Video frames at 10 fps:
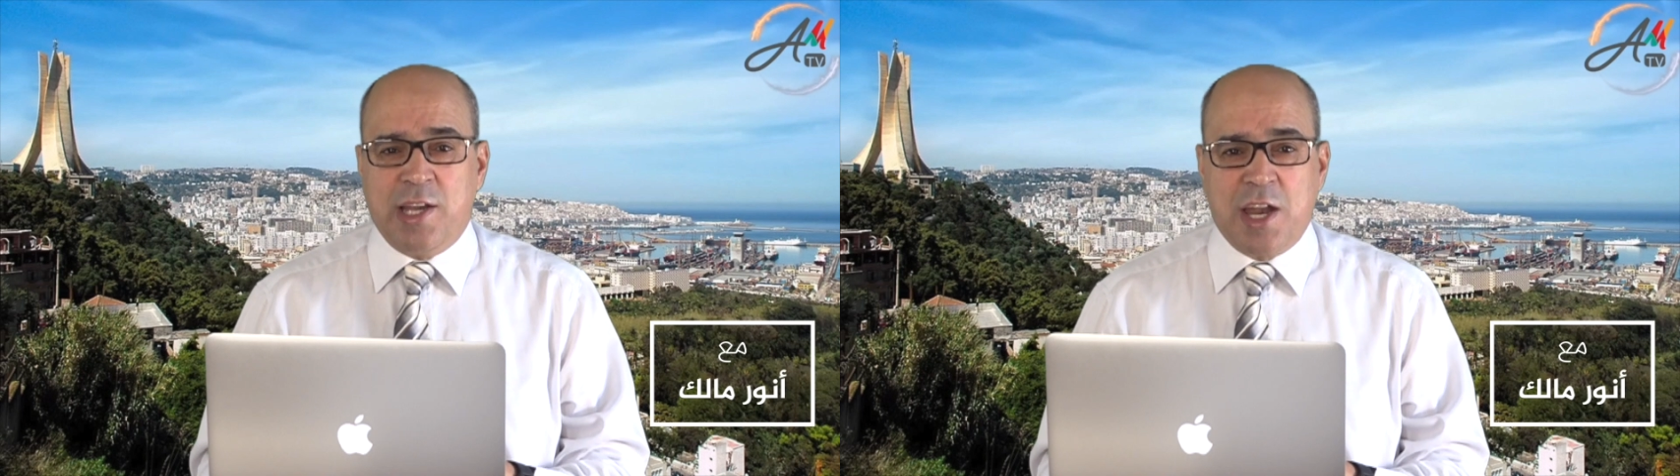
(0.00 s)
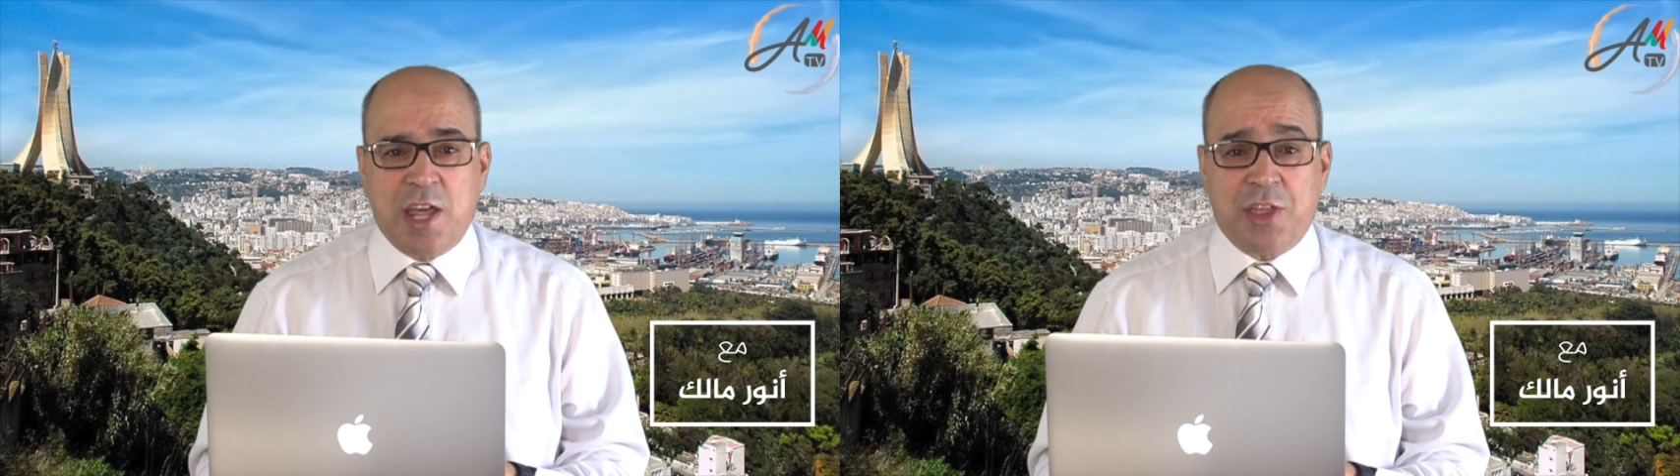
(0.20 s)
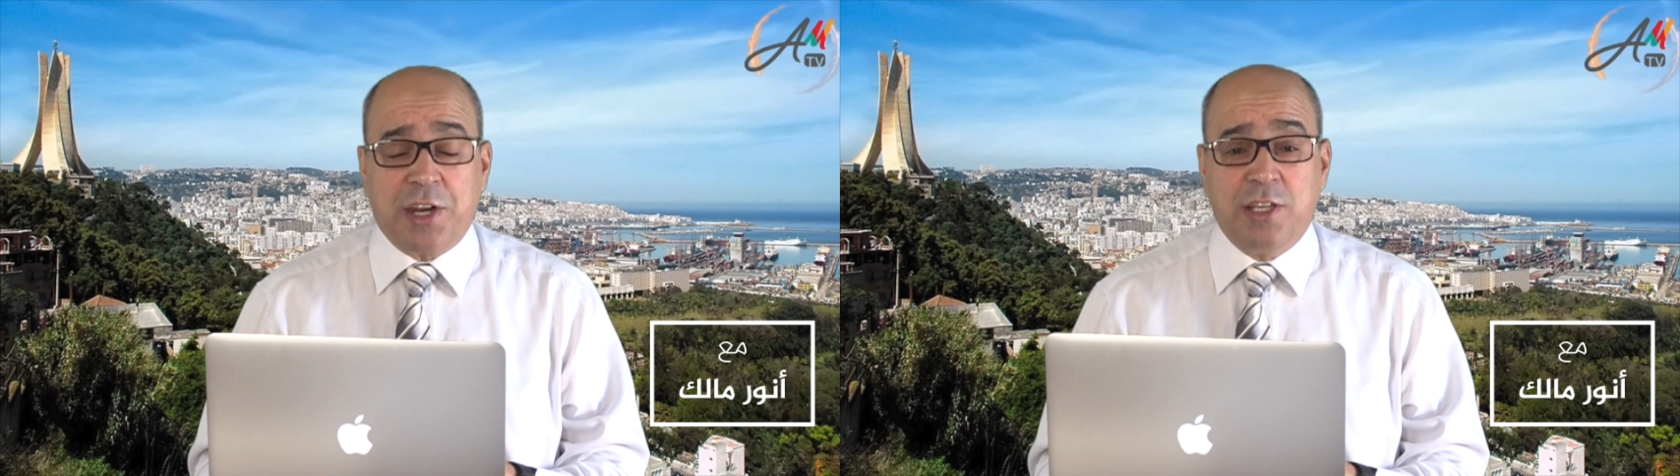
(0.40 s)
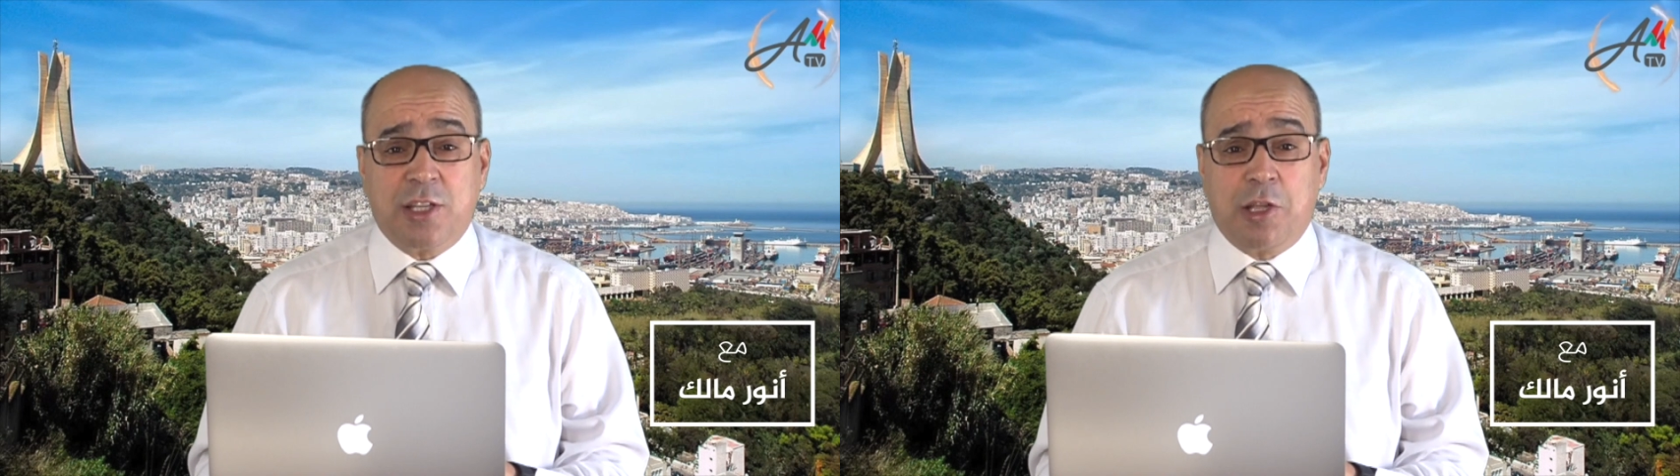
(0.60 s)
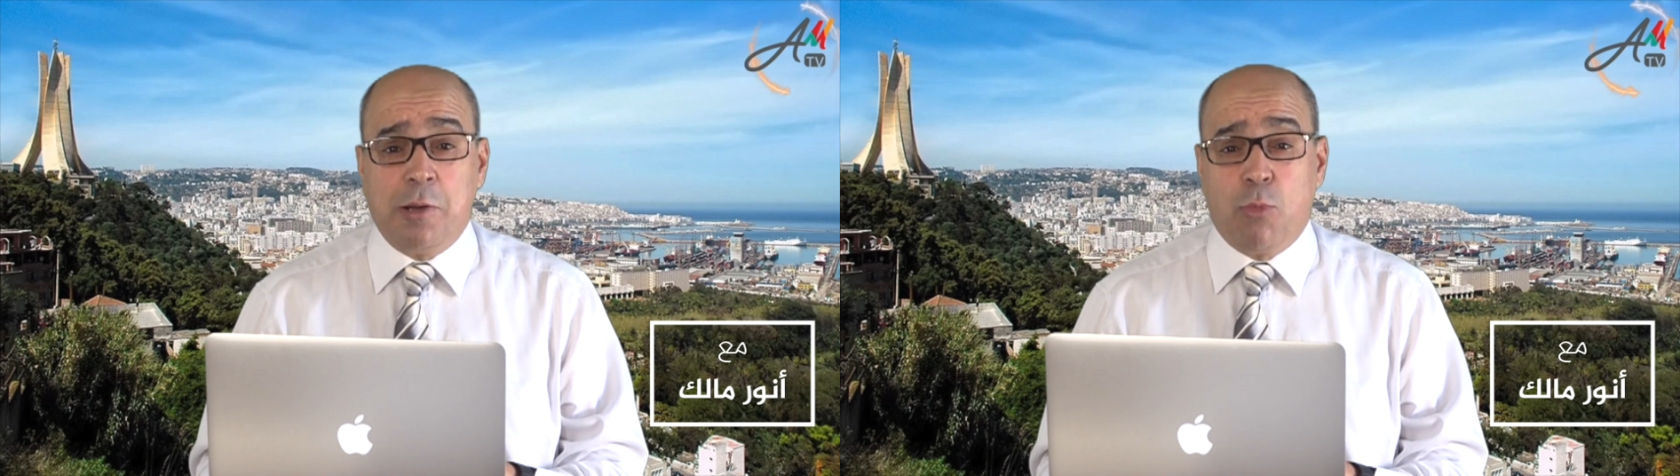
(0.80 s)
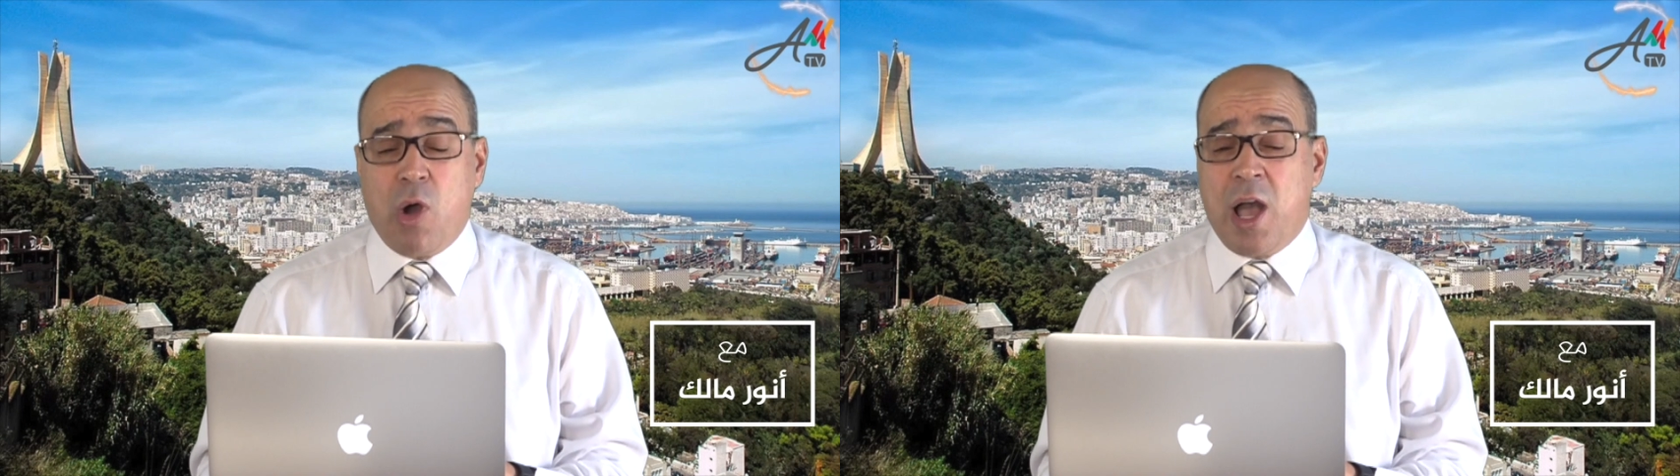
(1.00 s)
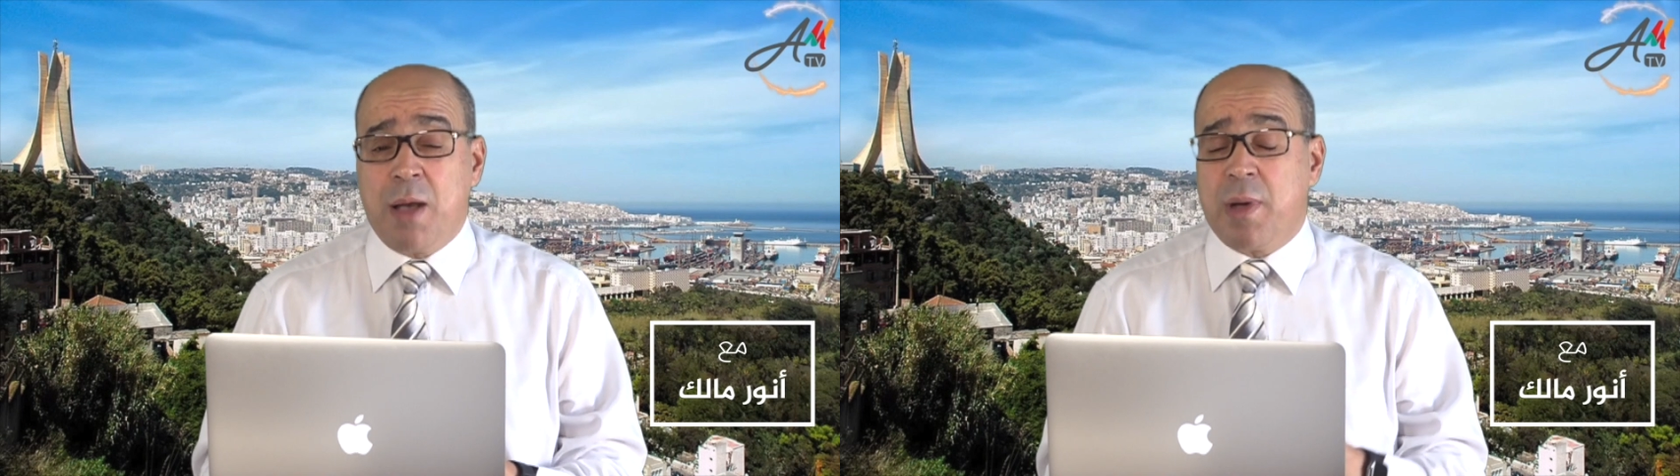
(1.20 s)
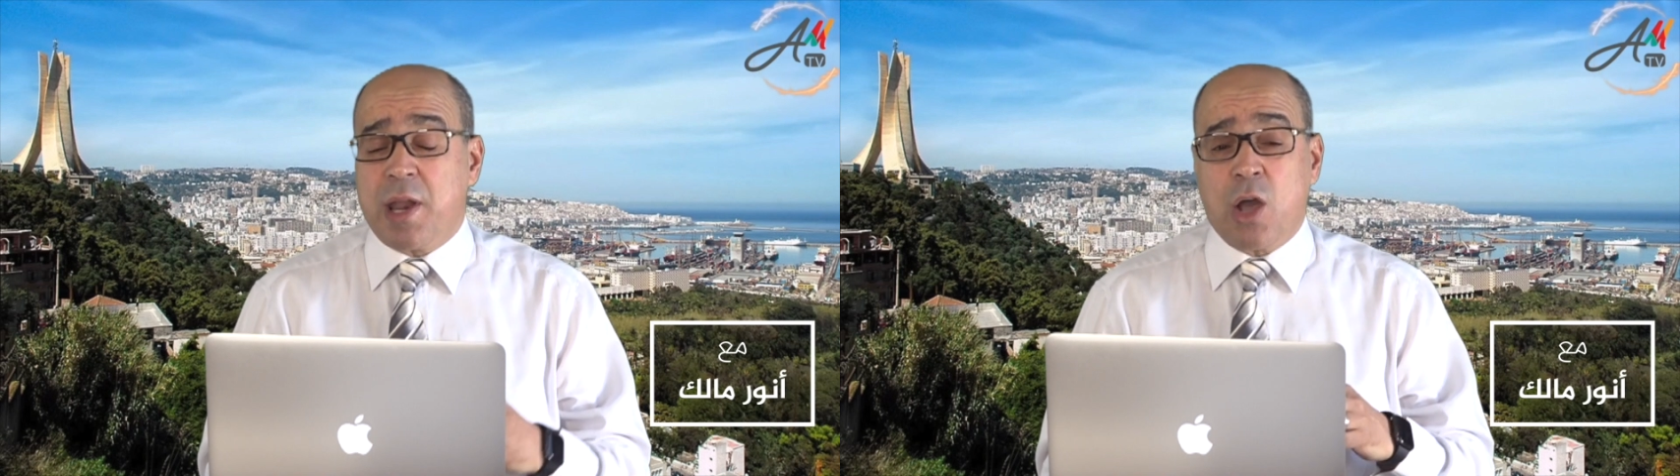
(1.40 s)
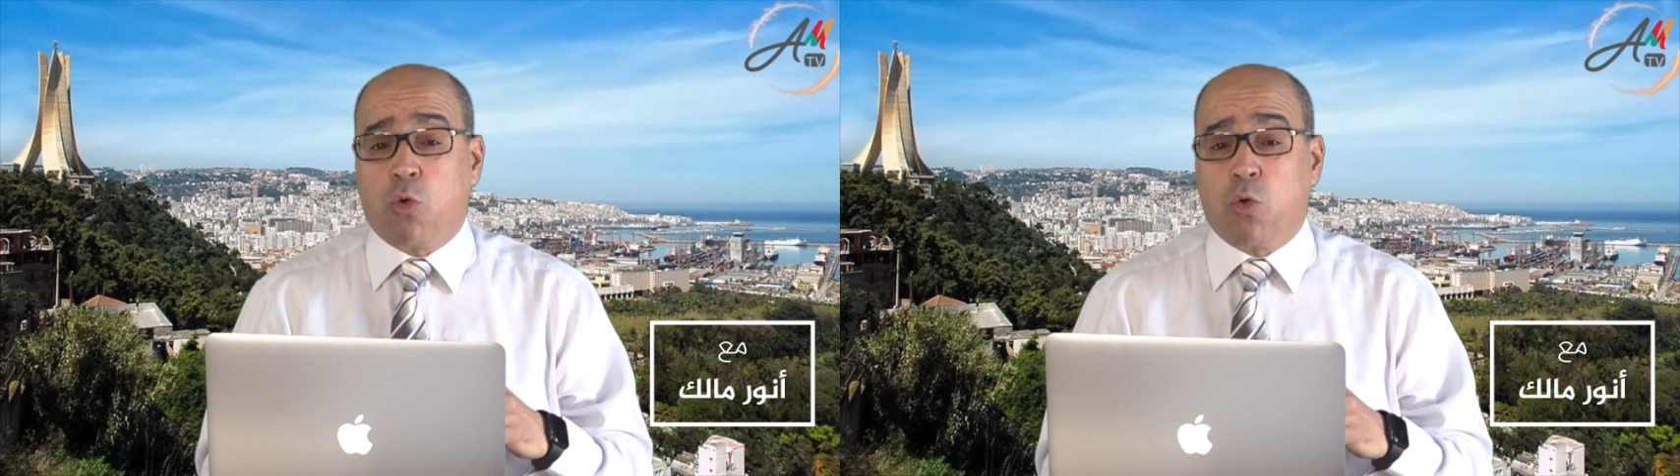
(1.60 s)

الى نظريه المؤامره